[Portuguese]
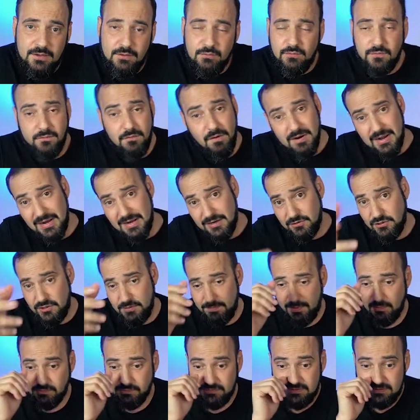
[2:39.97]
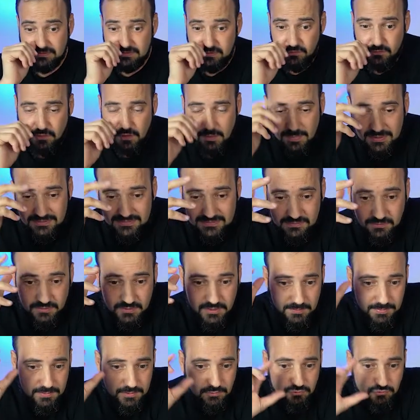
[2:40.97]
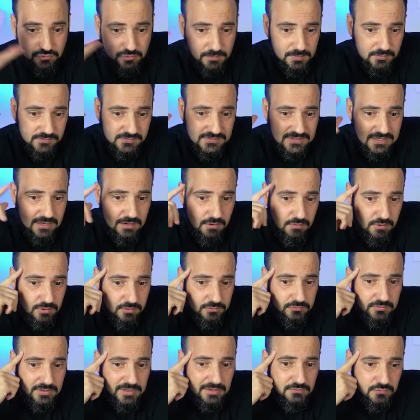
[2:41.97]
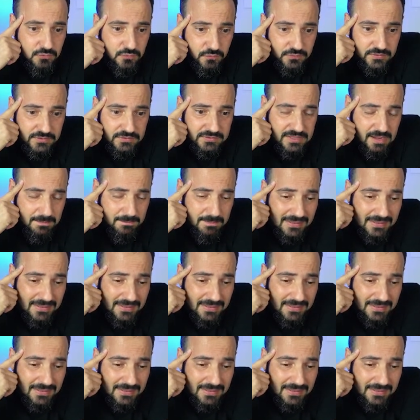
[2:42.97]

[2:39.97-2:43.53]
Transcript: Eu não vou garantir para você essa informação aí, porque eu juro para você que agora eu estou na dúvida, tá?